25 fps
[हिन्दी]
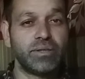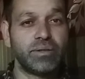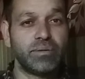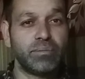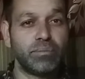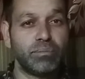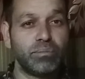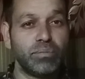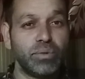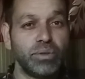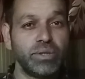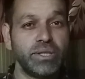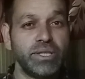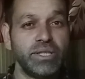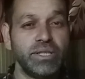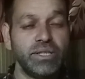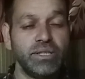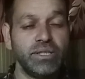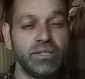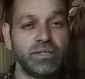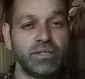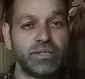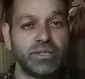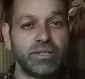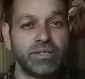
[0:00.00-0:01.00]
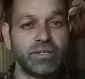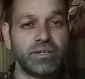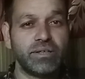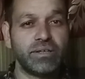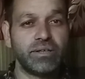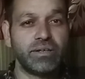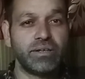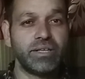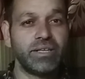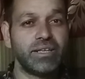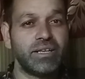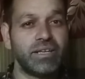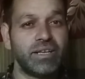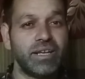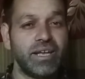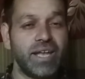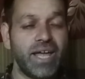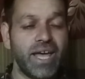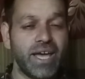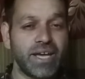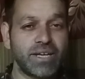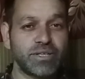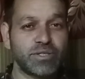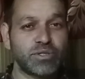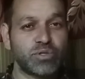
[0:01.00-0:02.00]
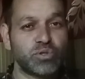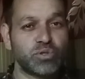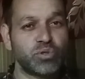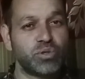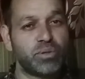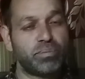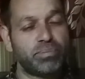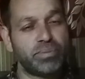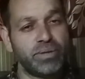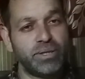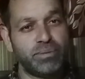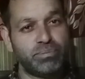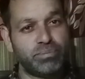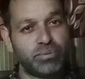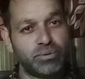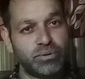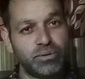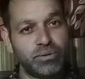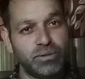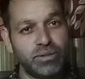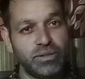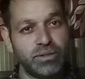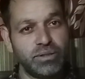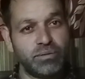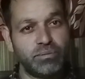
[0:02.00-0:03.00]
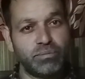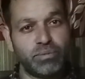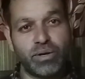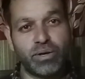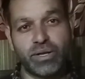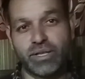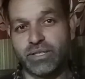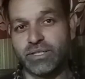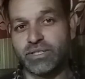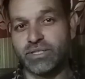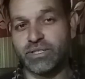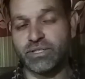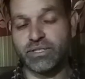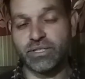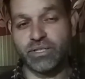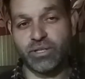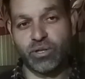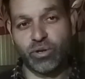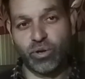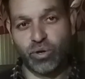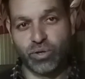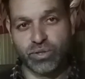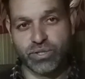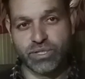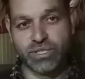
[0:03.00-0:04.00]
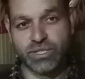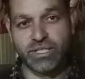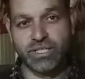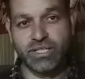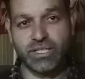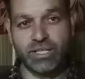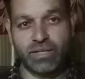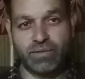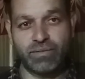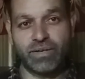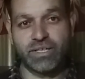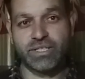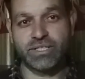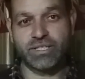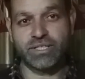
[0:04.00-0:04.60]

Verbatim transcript: money in lakhs to the people for his generosity. He was